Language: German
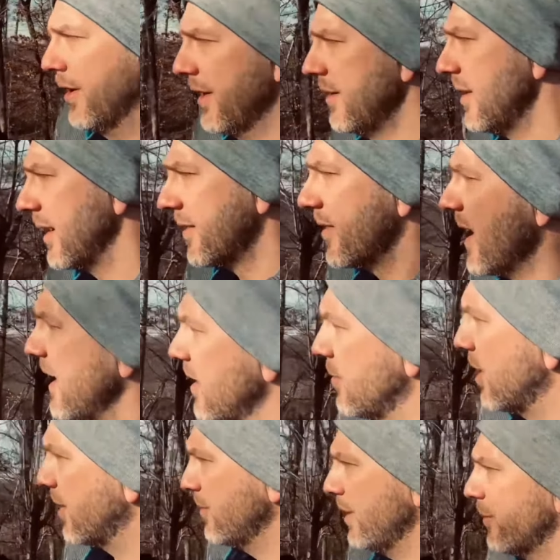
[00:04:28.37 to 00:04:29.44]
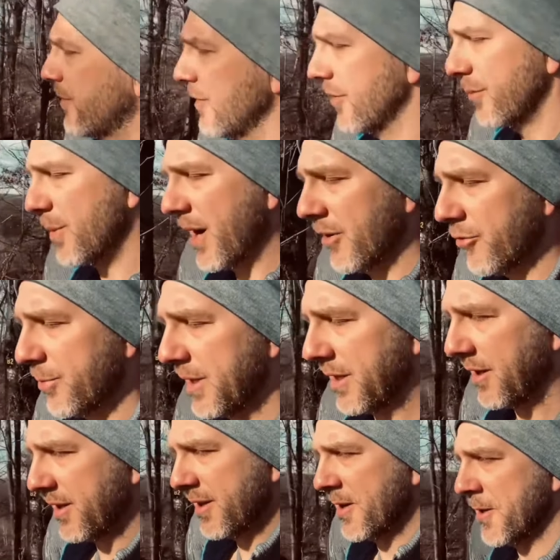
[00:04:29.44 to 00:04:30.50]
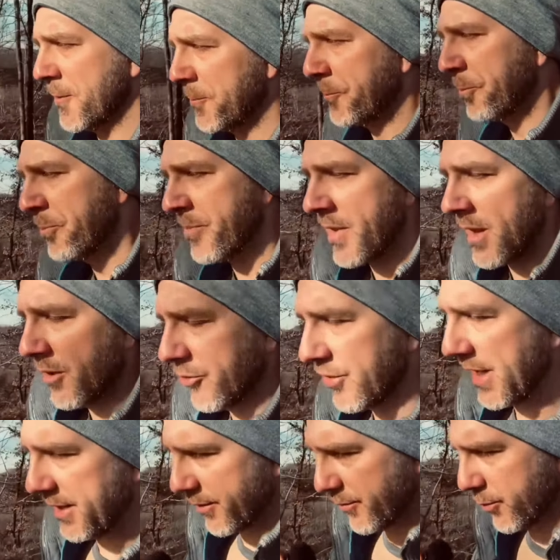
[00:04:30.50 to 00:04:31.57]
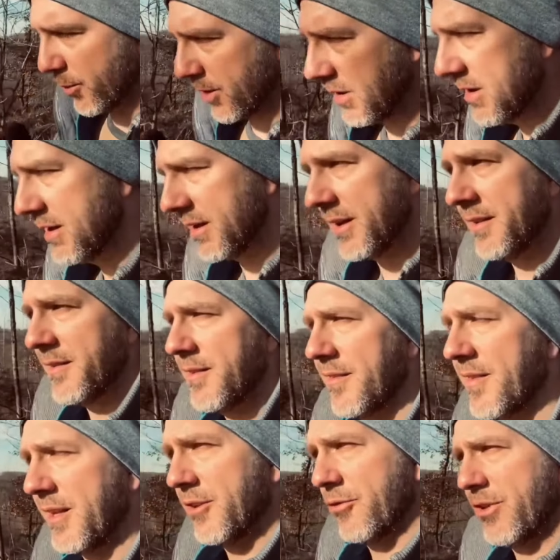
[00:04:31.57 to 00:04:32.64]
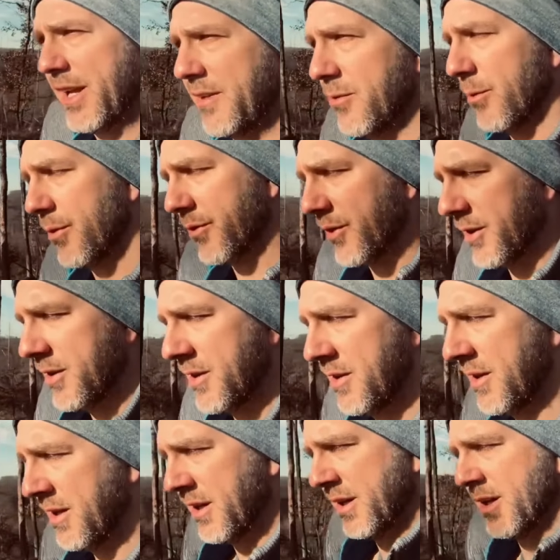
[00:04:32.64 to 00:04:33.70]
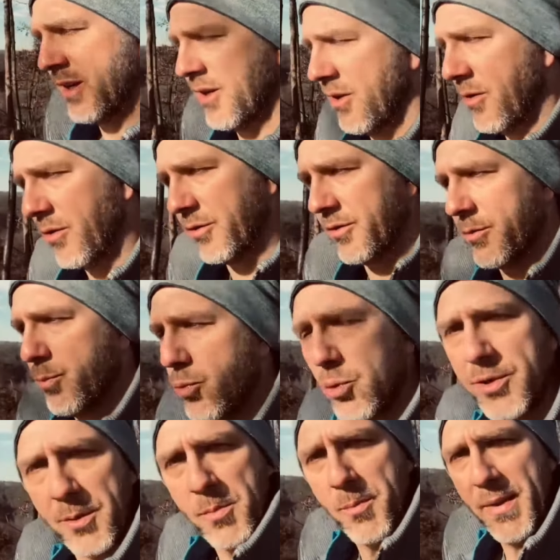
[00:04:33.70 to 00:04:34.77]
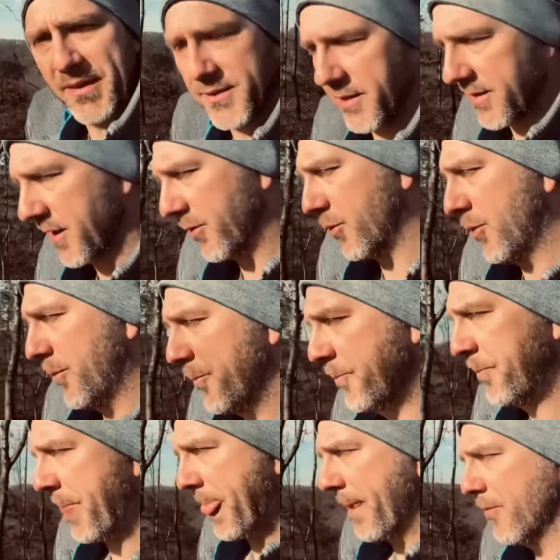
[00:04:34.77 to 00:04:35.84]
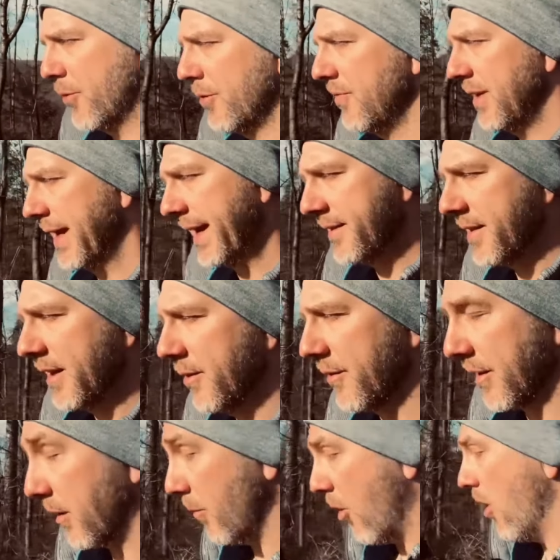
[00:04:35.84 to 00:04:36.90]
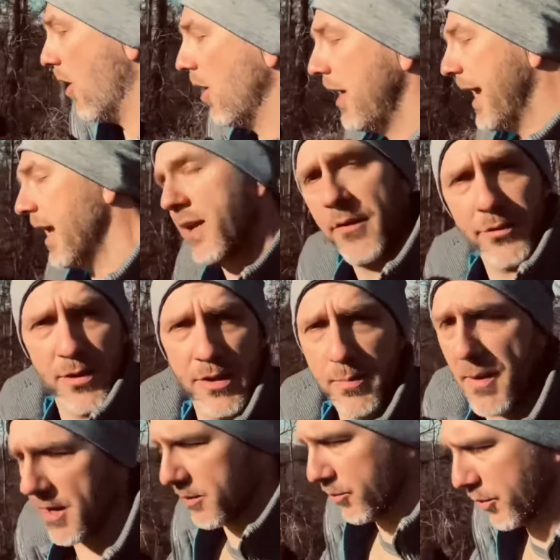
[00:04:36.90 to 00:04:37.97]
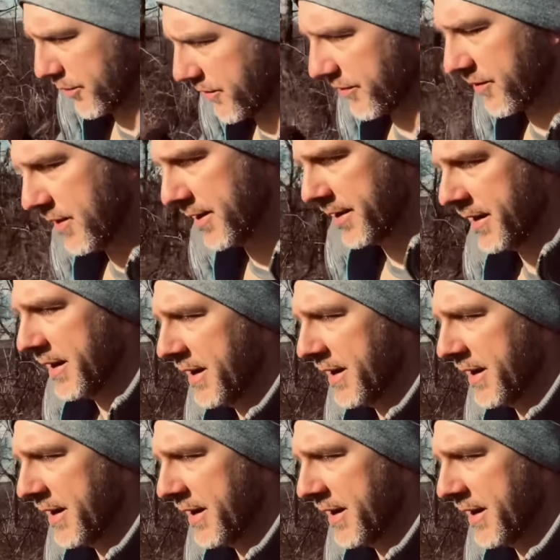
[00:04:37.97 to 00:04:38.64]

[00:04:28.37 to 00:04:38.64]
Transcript: Ich erzähle immer am liebsten das Beispiel, stell dir vor, ein Kind sitzt an einer Steckdose und pult mit einem Messer dran rum. Dann würden wir direkt hingehen und sagen, oh nee, darfst du nicht machen, um Gottes Willen.